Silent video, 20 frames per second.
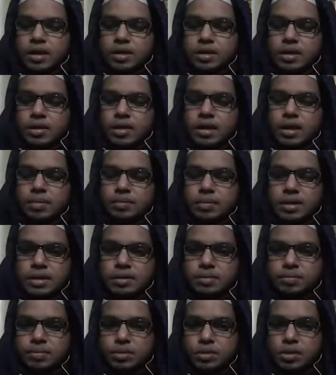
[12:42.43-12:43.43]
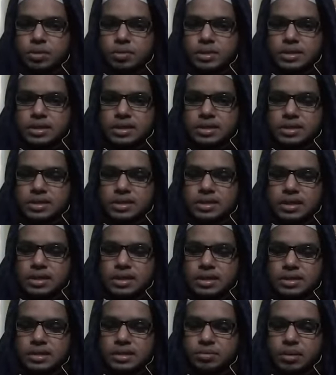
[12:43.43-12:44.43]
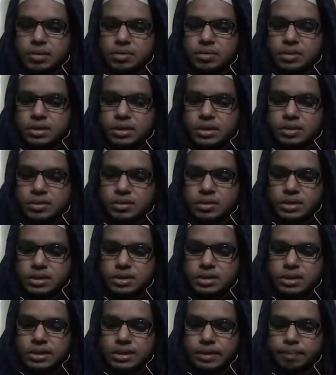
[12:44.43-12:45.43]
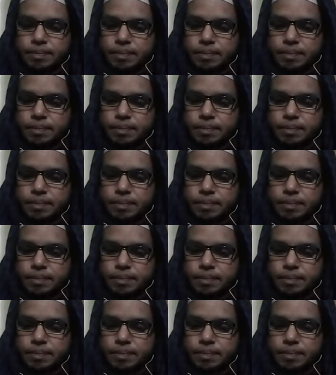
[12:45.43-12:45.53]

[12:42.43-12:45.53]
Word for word: তাহলে আমরা প্রথমে যে জিনিসটা দেখতে পাবো সেটা হচ্ছে যে